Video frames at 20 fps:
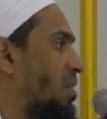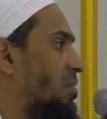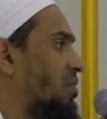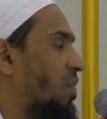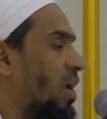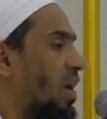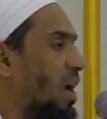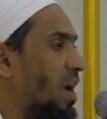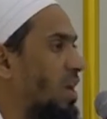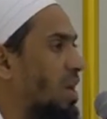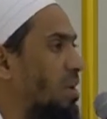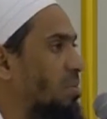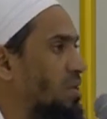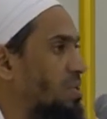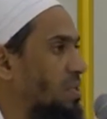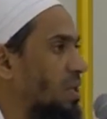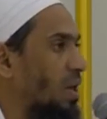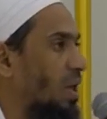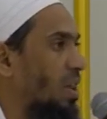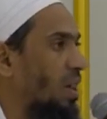فقال النبي
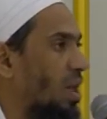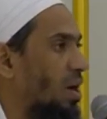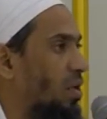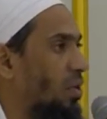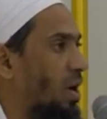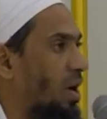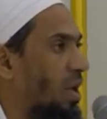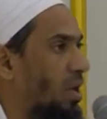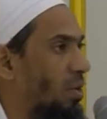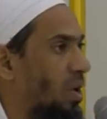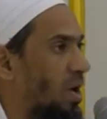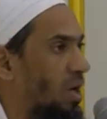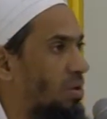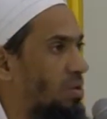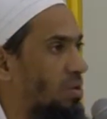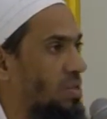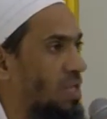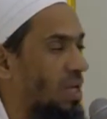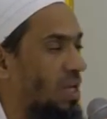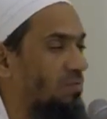صلى الله عليه وآله
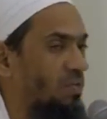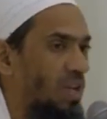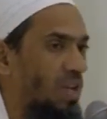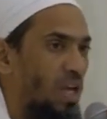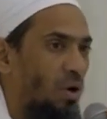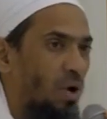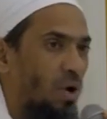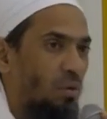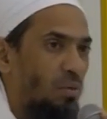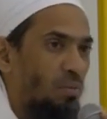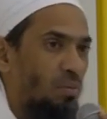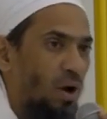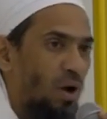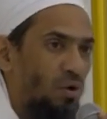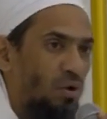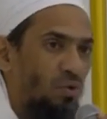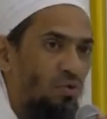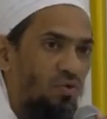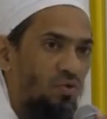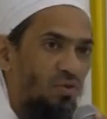وسلم في الجواب
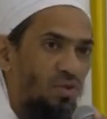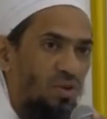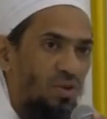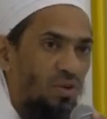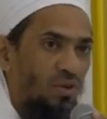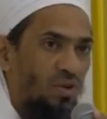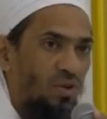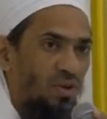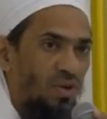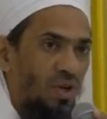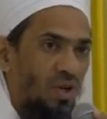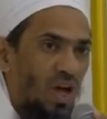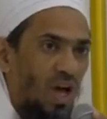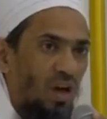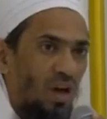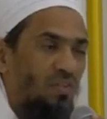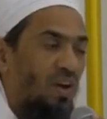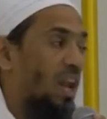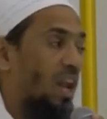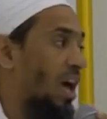المعروف
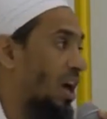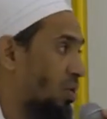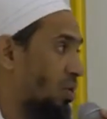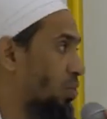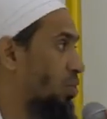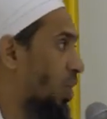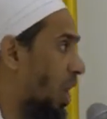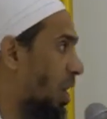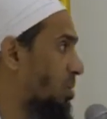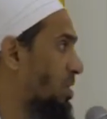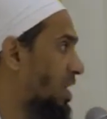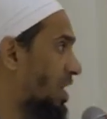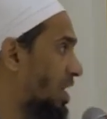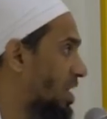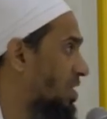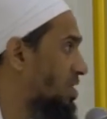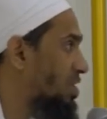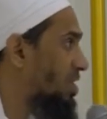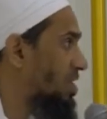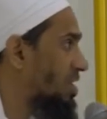أفلا أكون عبدا إيش؟